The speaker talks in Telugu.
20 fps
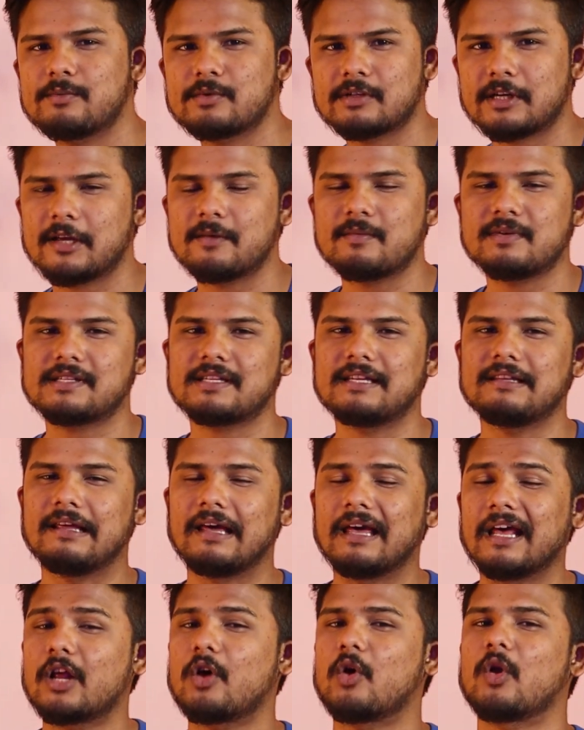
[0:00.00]
సబ్స్క్రైబర్స్కి
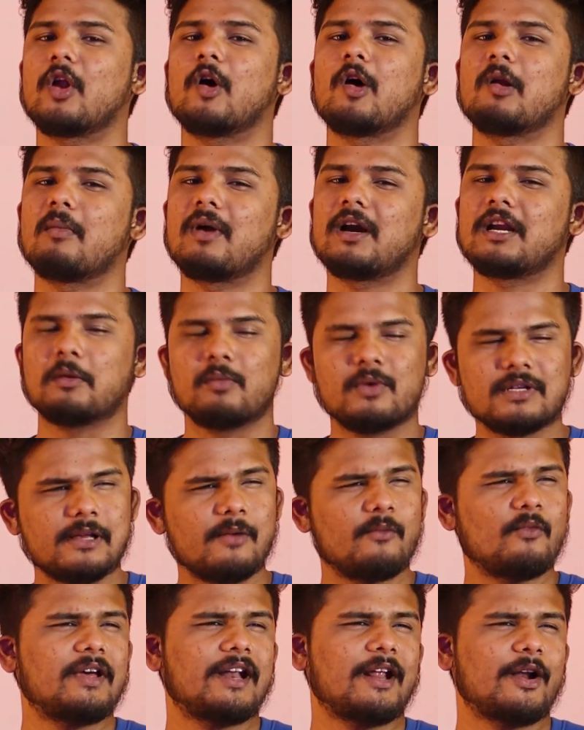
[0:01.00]
దగ్గరగా ఉన్నాం అనమాట ఇప్పుడు
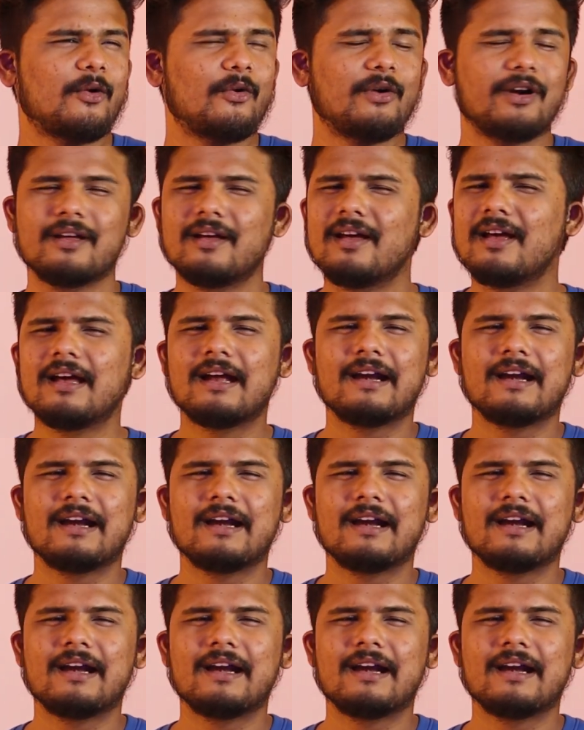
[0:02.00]
సమ్వేర్ అరౌండ్